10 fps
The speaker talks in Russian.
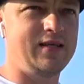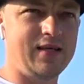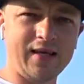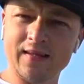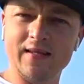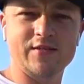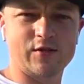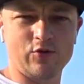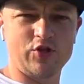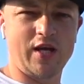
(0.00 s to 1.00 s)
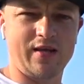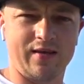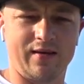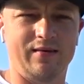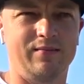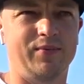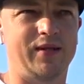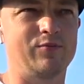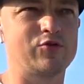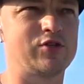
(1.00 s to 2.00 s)
И это не исключение.
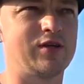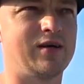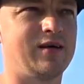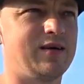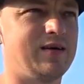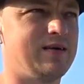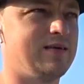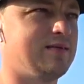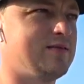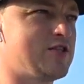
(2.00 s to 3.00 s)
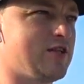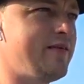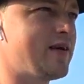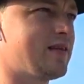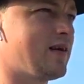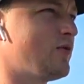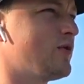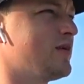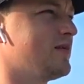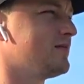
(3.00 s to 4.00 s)
Потому что человек
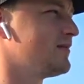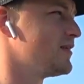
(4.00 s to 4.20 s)
такое